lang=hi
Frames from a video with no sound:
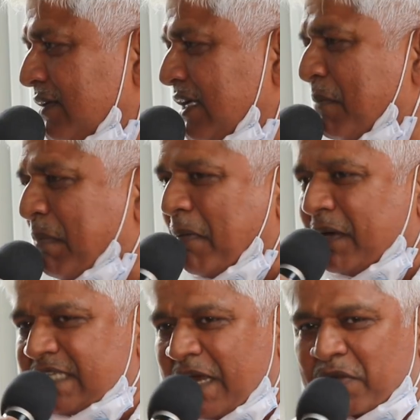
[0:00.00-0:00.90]
कि हम
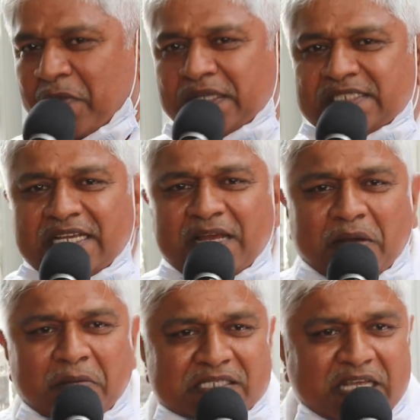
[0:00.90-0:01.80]
बाबा साहेब के बच्चे
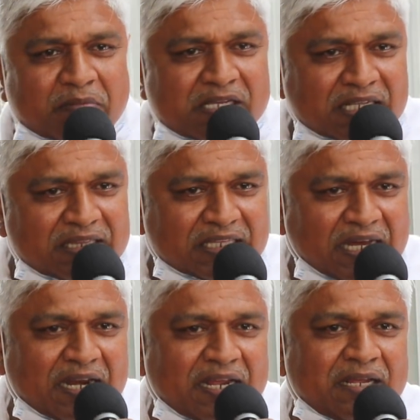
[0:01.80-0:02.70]
हैं बाबा साहेब की
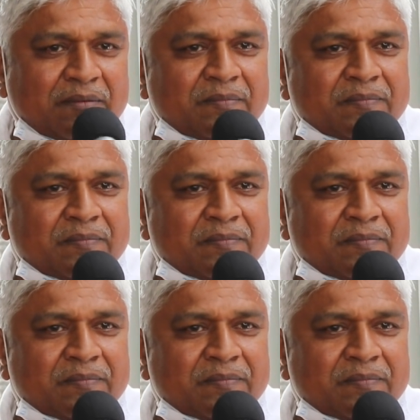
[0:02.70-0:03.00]
संतान हैं